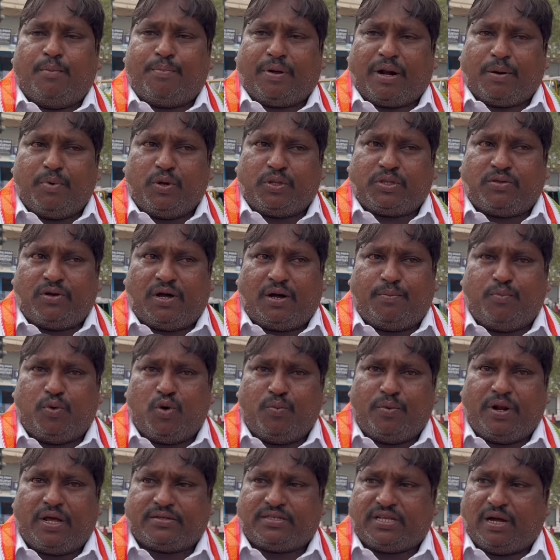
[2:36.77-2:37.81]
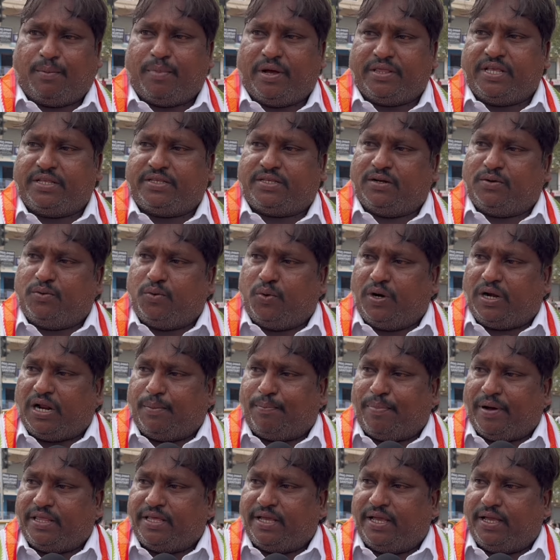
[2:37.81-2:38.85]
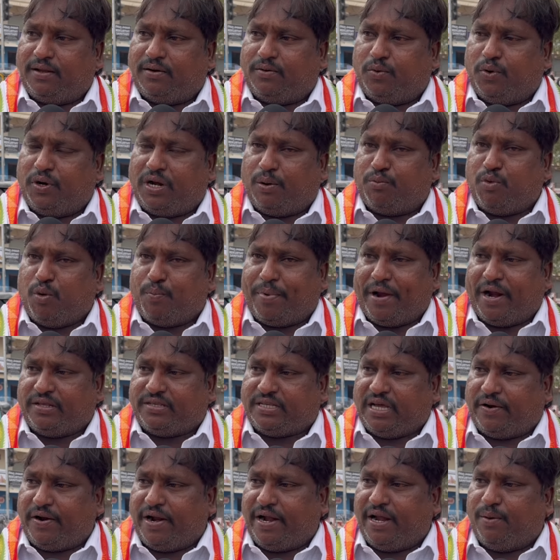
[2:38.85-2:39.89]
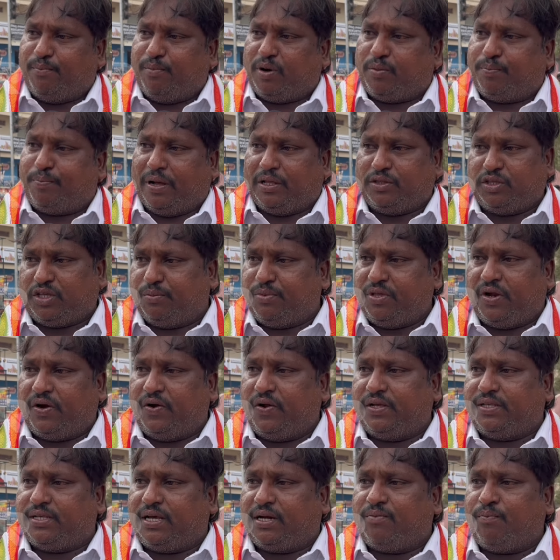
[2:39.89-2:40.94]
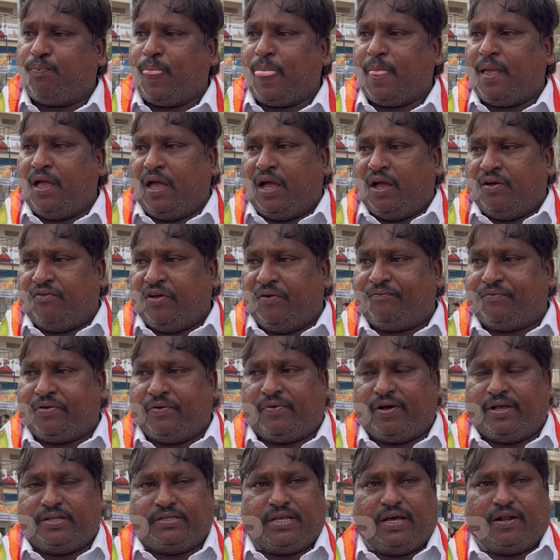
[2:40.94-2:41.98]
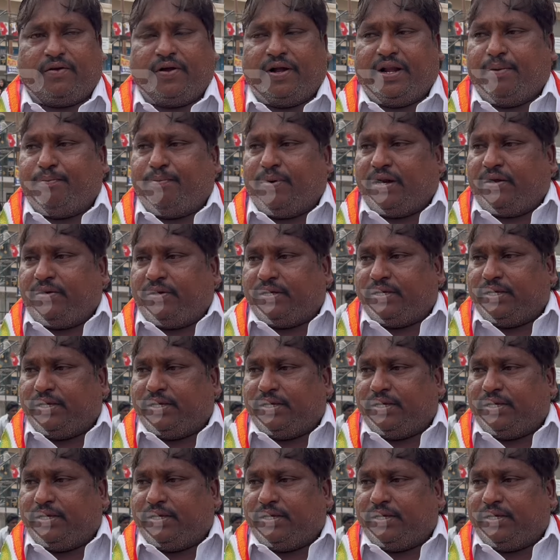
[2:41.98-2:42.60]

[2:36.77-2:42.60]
ప్రభుత్వ భూములకు సంబంధించి నూట పది నూట ముప్పై ఏడు సర్వే నెంబర్ పంతొమ్మిదో డివిజన్ ఫిఫ్టీ ఫైవ్ సర్వే నెంబర్